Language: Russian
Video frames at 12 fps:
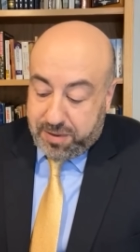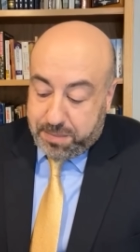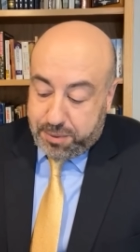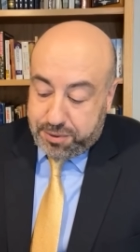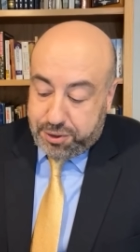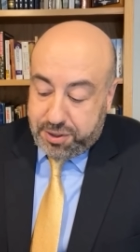
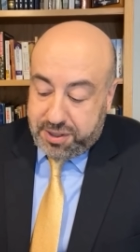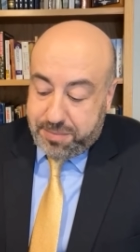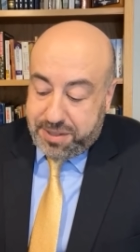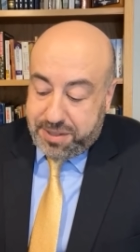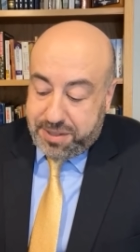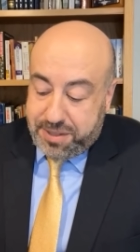вопрос, что эта
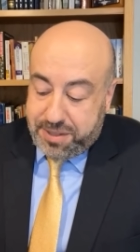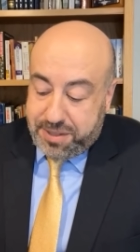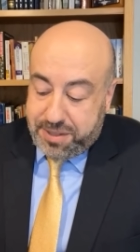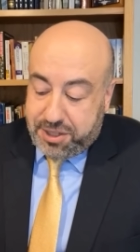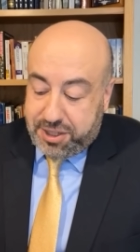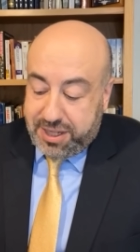
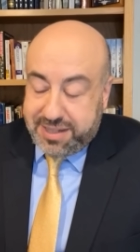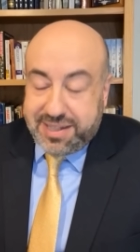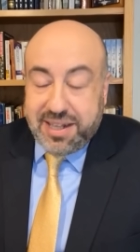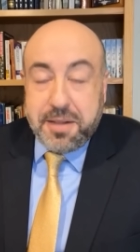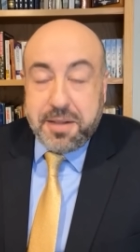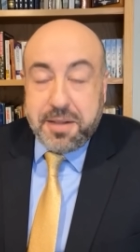мечта
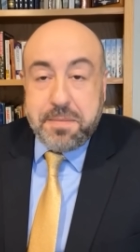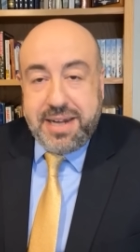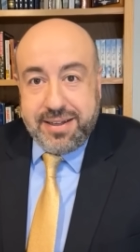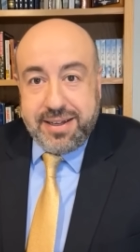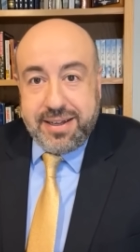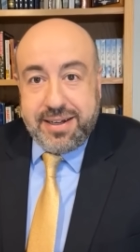стала мечтой
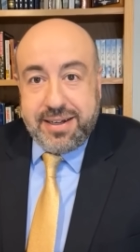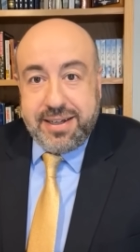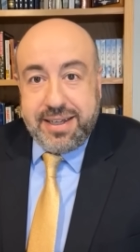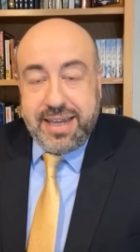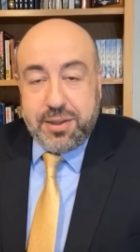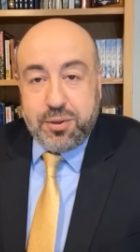
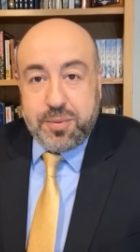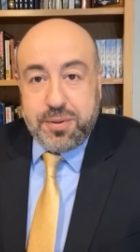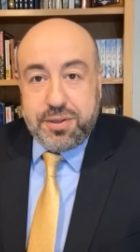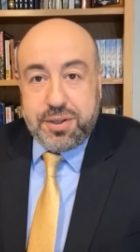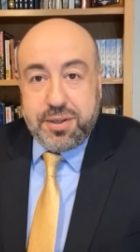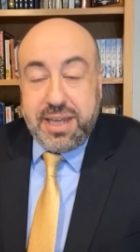а, я
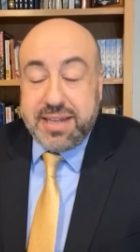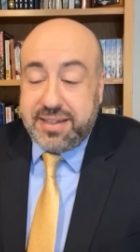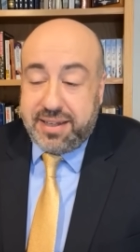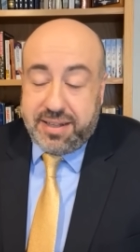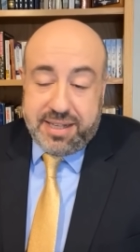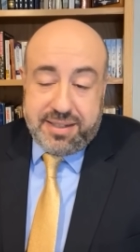думаю, что я
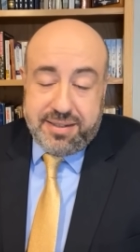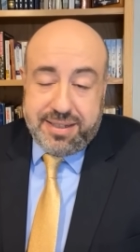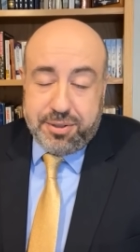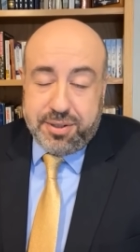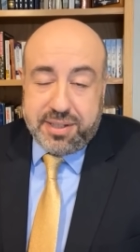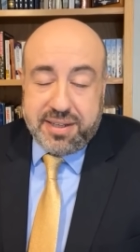согласен с
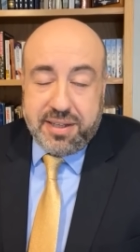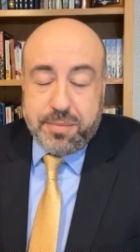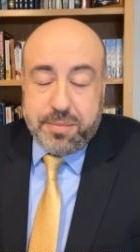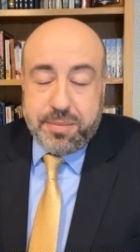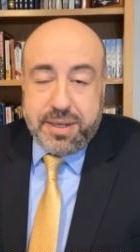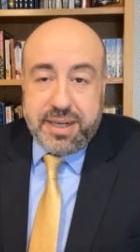тем, что
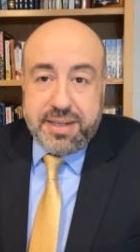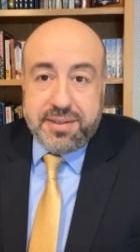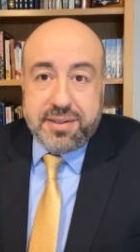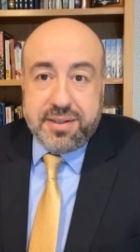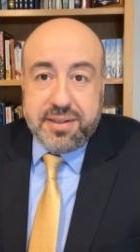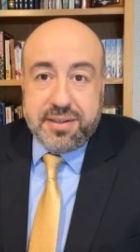сказал Борис.
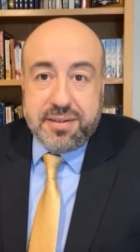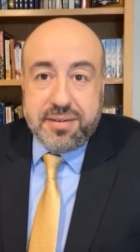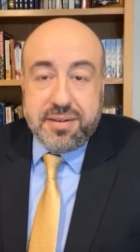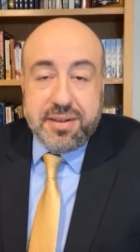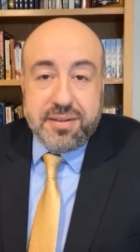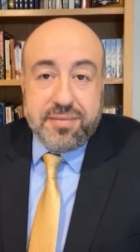Это
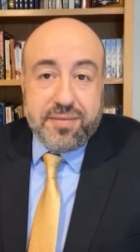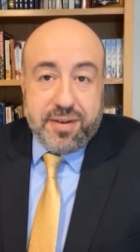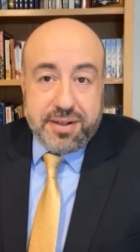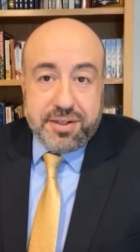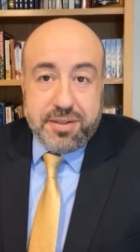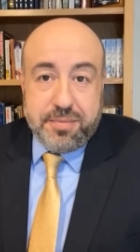э,
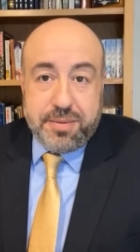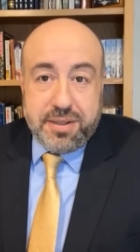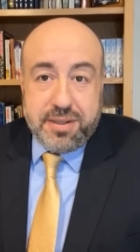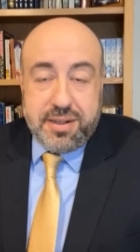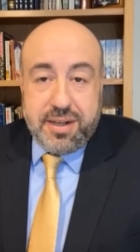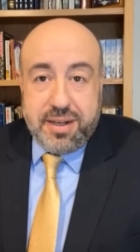важно
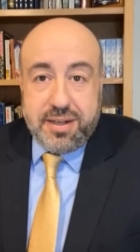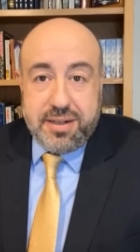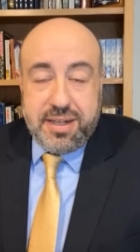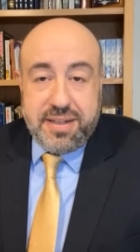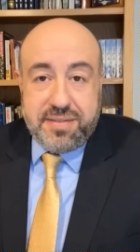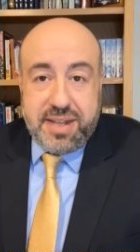было для
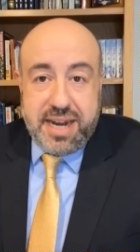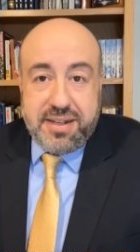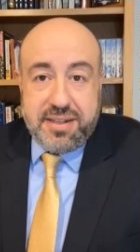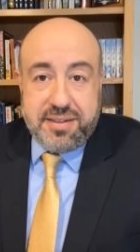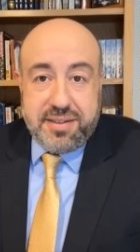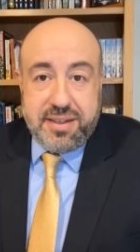них встретиться.